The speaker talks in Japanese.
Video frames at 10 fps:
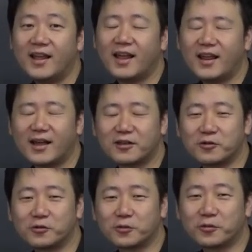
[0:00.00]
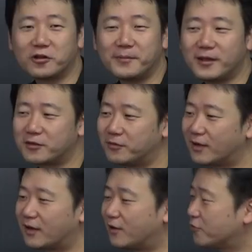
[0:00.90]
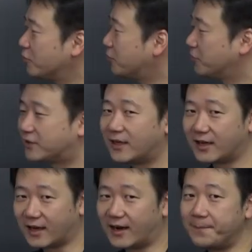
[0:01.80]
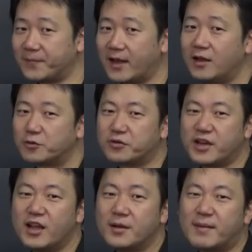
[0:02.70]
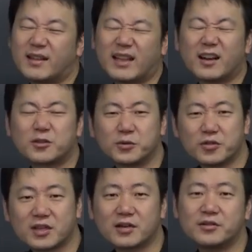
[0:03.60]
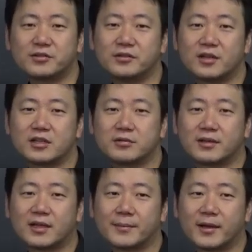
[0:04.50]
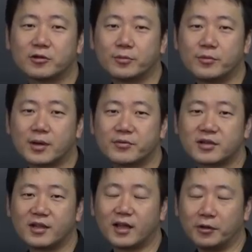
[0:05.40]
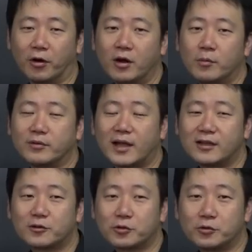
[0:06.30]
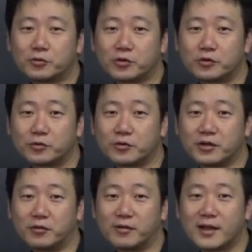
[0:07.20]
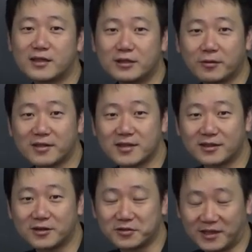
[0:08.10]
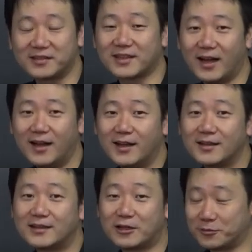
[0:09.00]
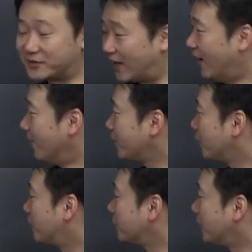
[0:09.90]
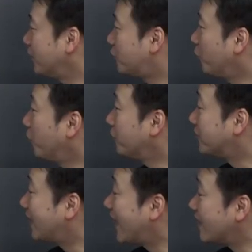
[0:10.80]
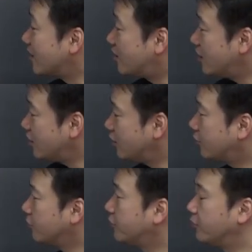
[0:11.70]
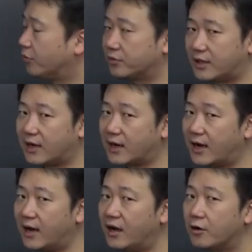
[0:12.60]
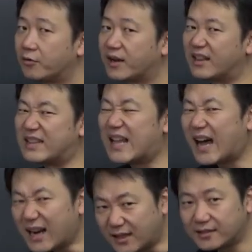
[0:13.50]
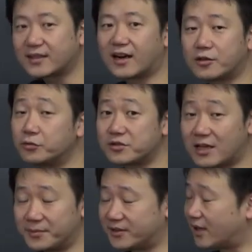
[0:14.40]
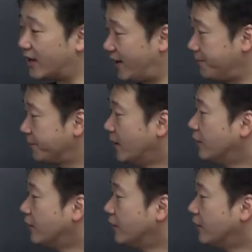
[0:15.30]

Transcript: 平安京のところの勉強なんかをちょっと抑えながらね、特に奈良京都近くに住んでる人は当たり前と思うかもしれないけど、もう奈良と京都一括りで同じとかしちゃってる人じゃないですか。大丈夫ですか。ということで東大寺というお寺が、これが奈良ですから、京都じゃありませんからね。